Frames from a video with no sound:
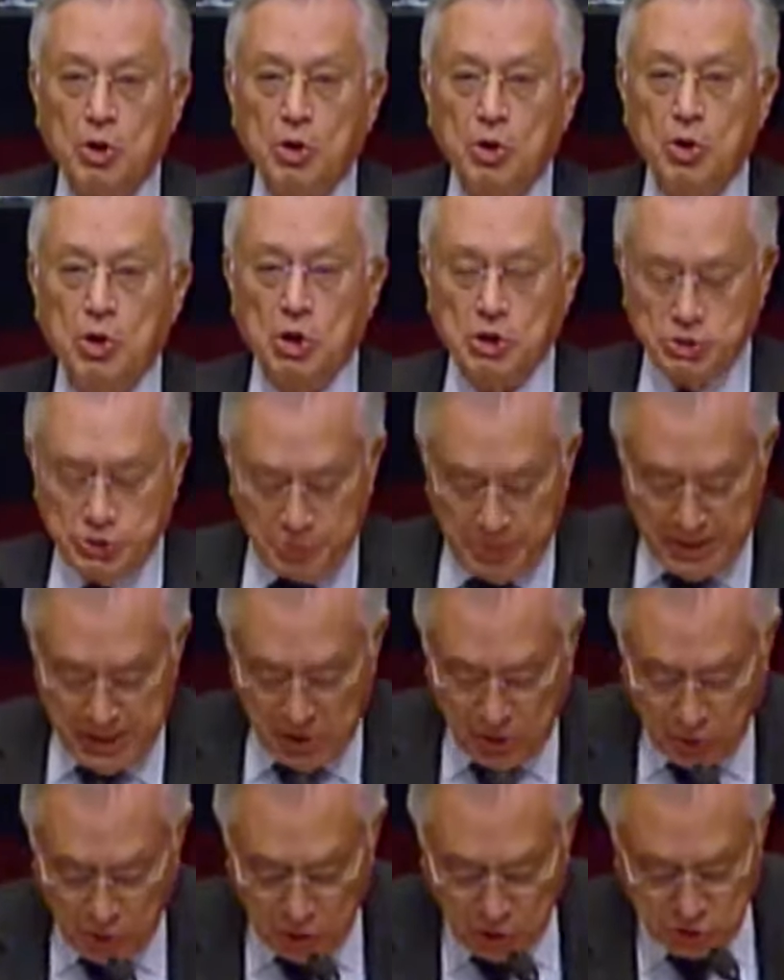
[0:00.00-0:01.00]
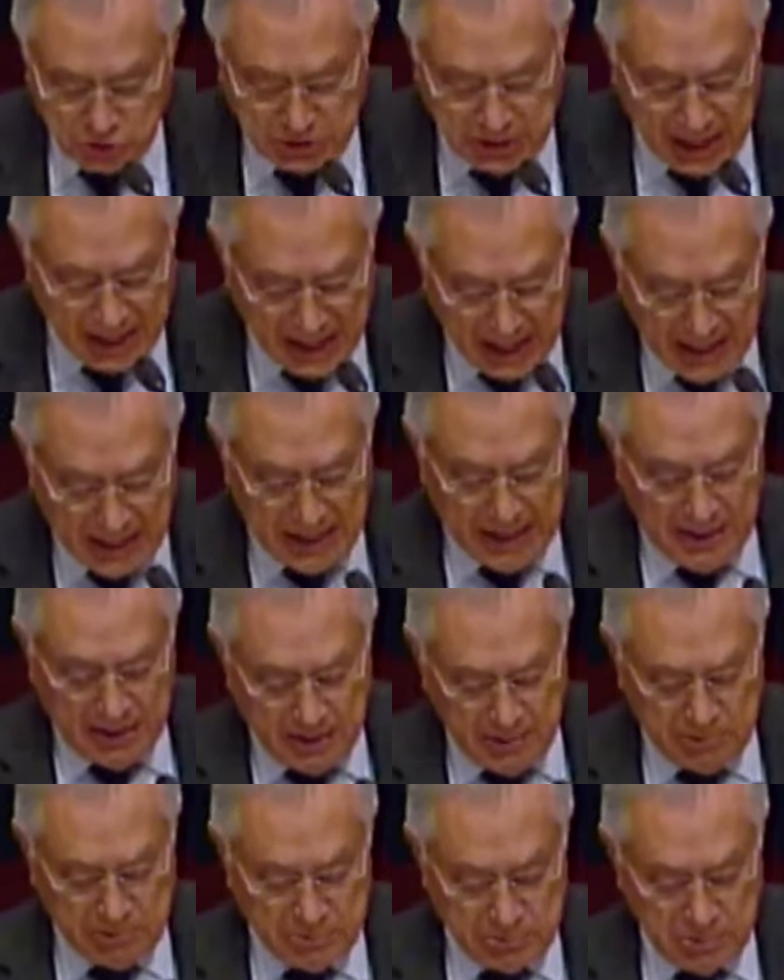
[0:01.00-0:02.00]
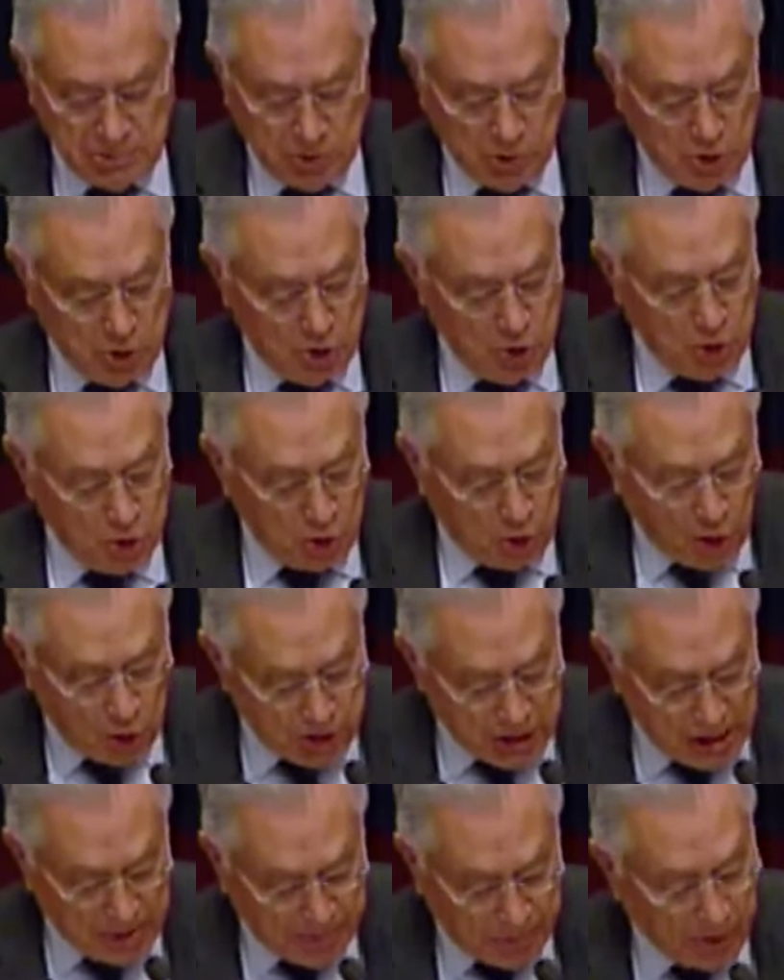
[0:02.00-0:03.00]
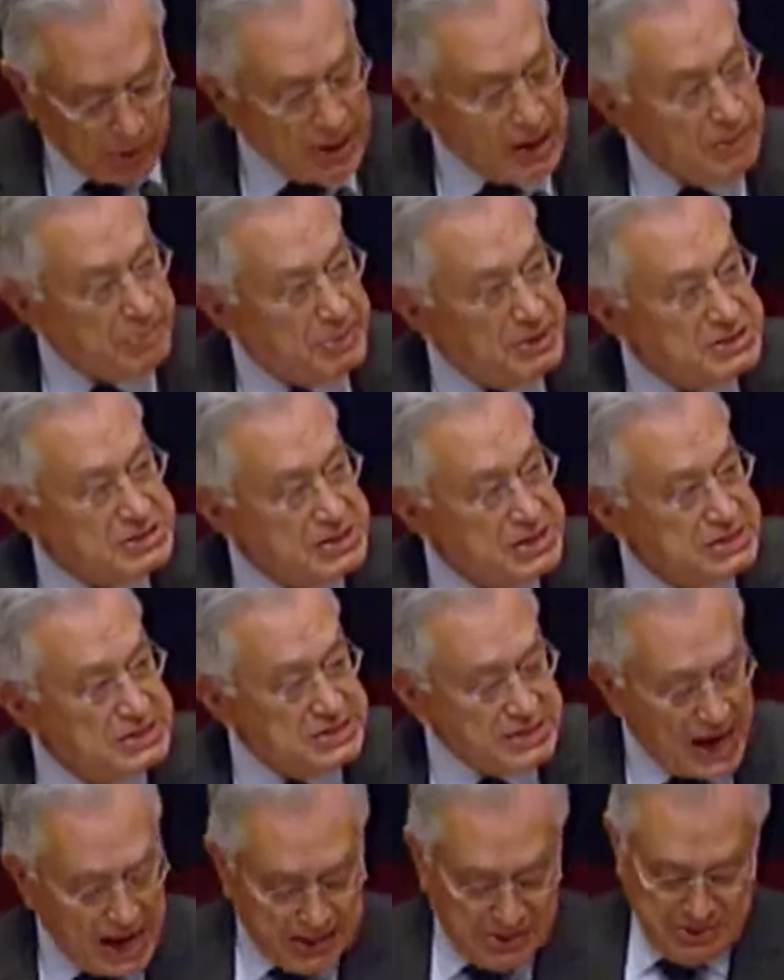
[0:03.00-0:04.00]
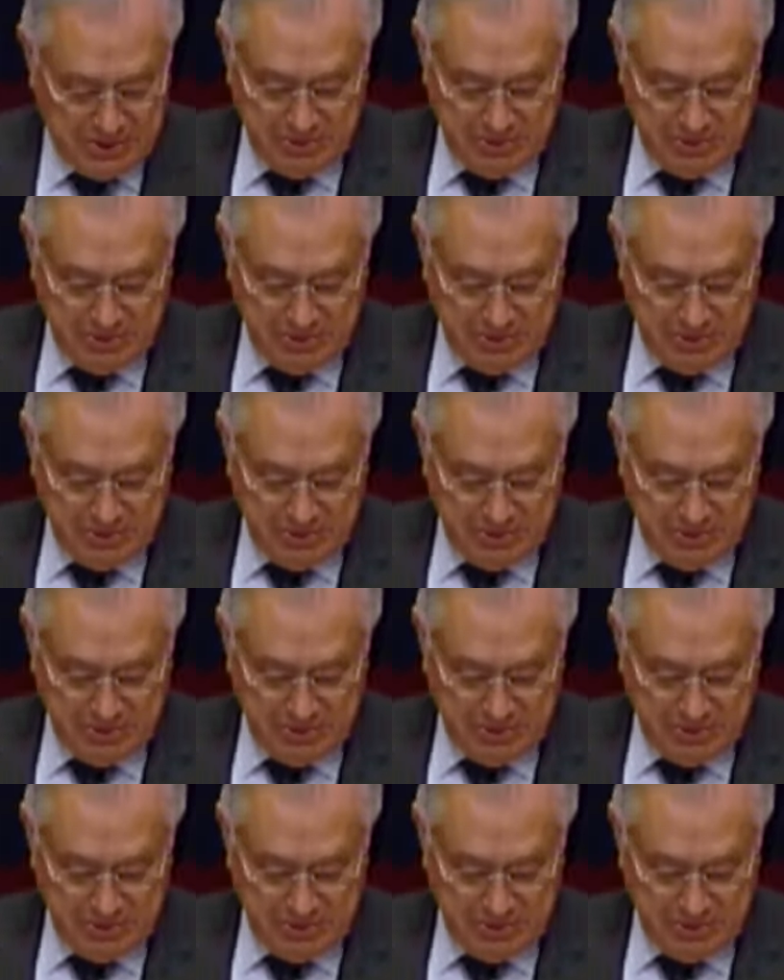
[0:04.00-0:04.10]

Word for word: Los vínculos de Areli con el poder presidencial,